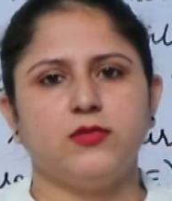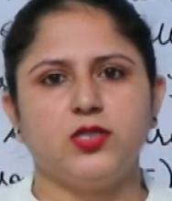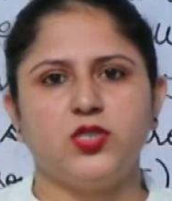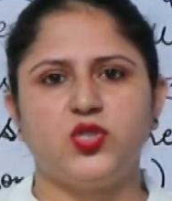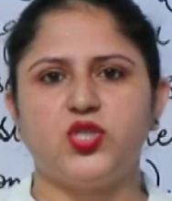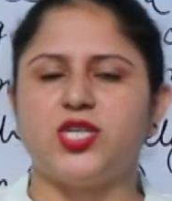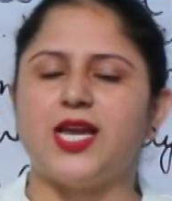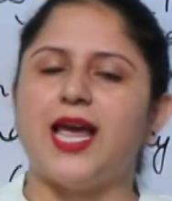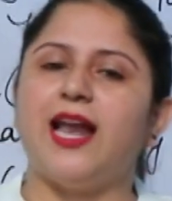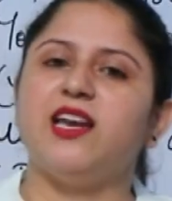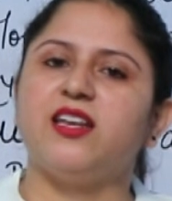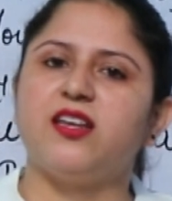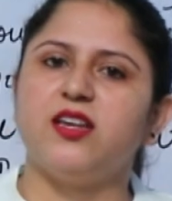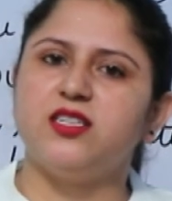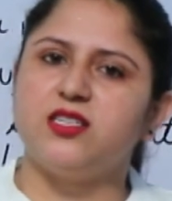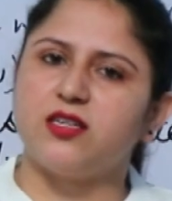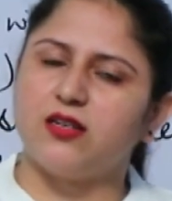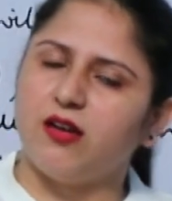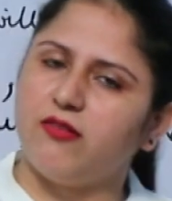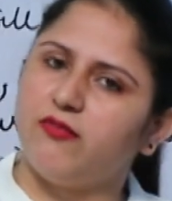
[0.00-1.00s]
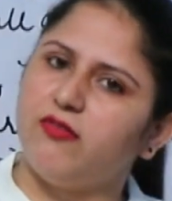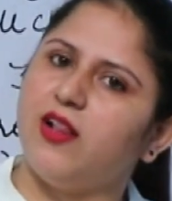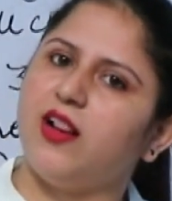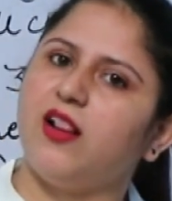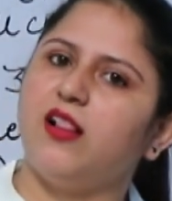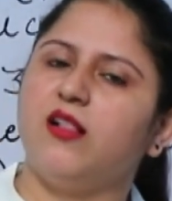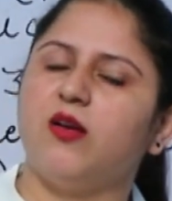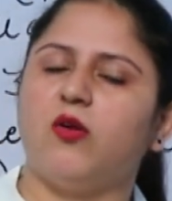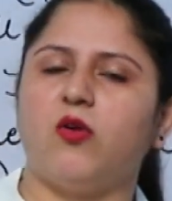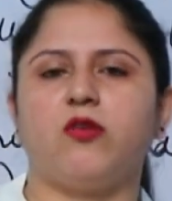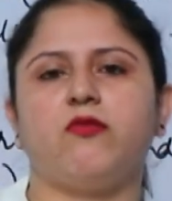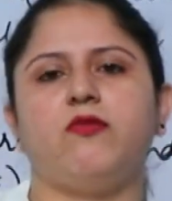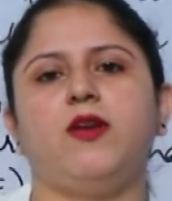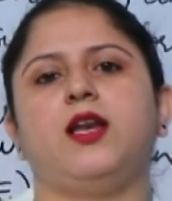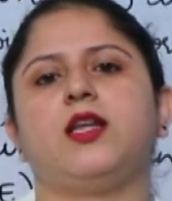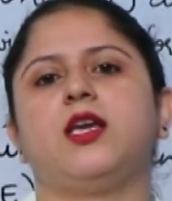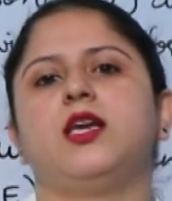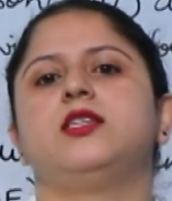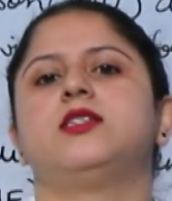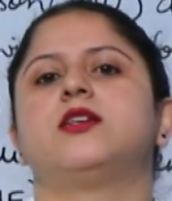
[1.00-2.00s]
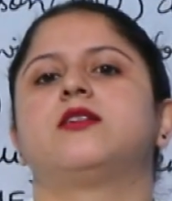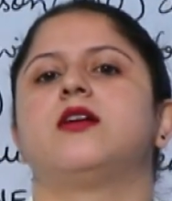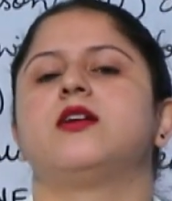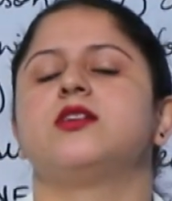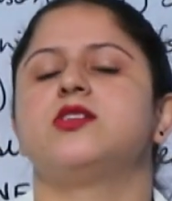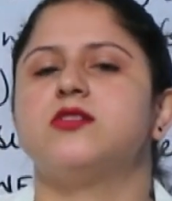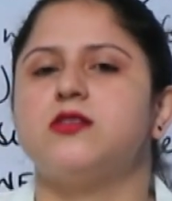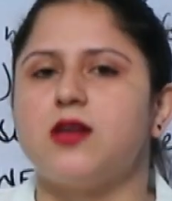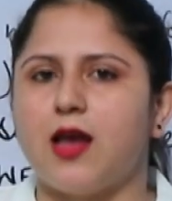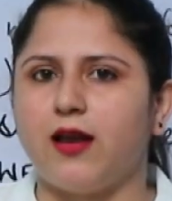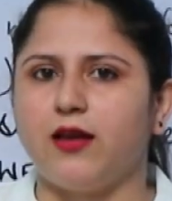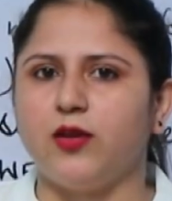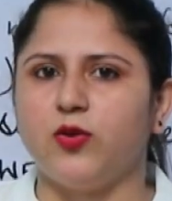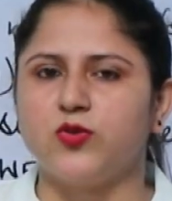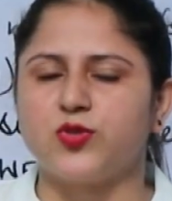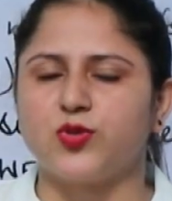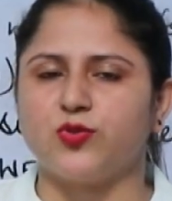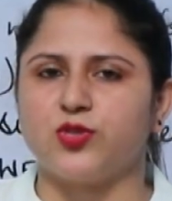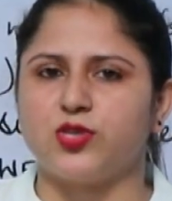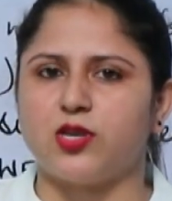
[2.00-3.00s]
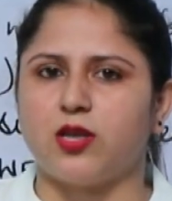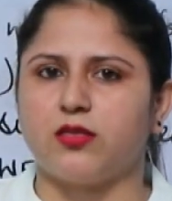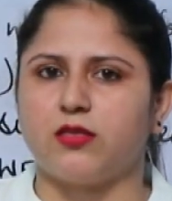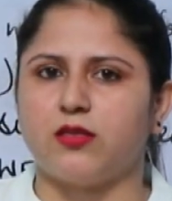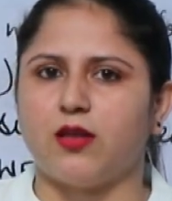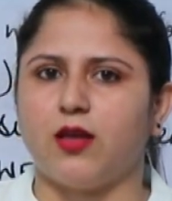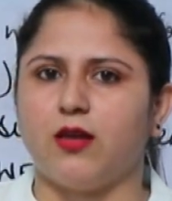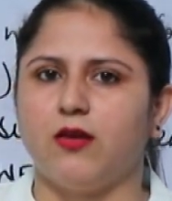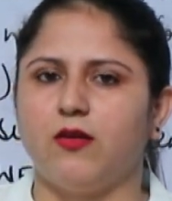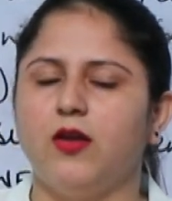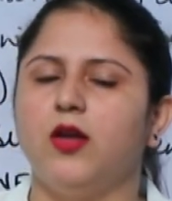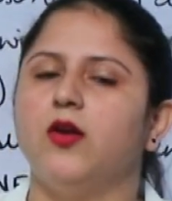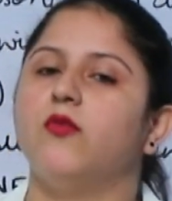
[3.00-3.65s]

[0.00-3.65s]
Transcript: शेल की जगह विल और विल की जगह शेल यूज़ हो जाता है